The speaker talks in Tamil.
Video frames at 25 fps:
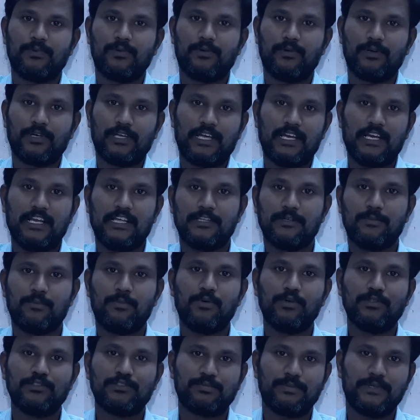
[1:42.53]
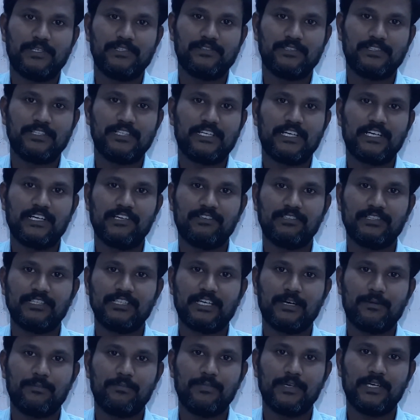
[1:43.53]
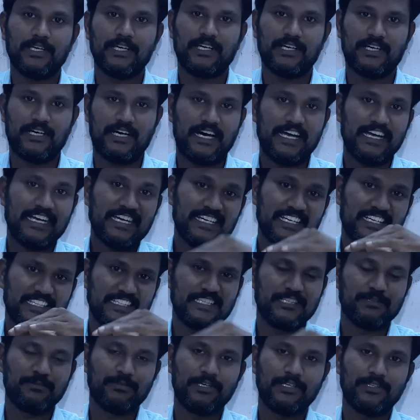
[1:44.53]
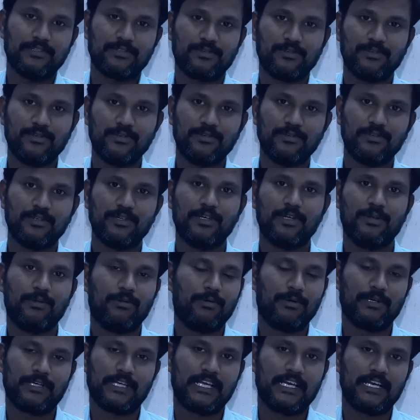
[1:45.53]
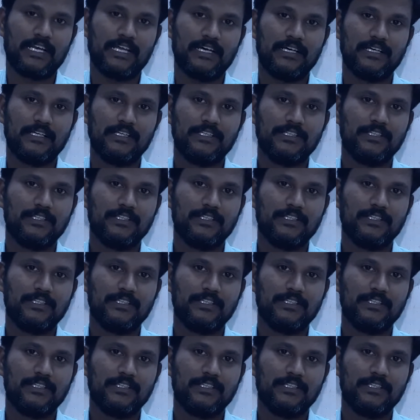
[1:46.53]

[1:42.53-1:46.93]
ஓகேங்களா அந்த பூட் ஸ்பேஸ் வந்து கீழே வந்து கம்மியாக ஹைட் அதிகமாக இருக்கும் ஓகேங்களா